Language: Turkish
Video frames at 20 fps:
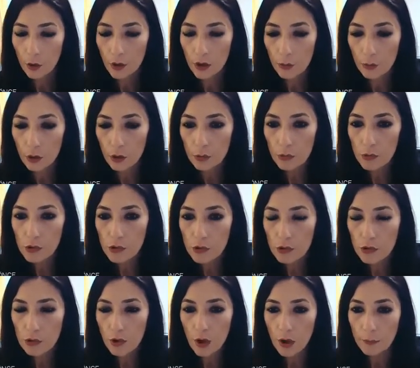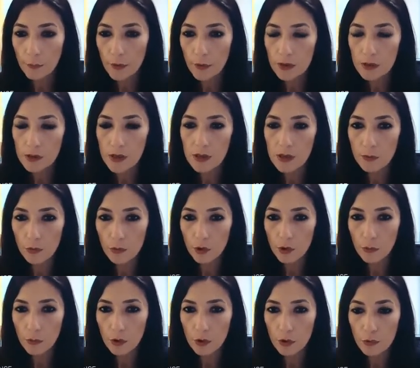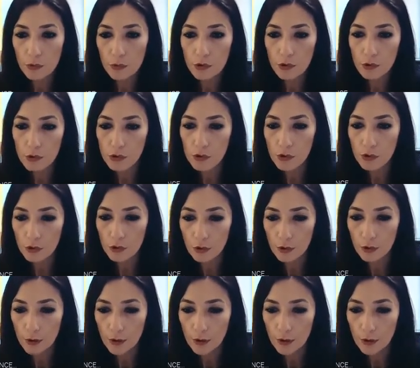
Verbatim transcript: Görebiliyor musunuz şu an beni? Sesimi duyabiliyor musunuz?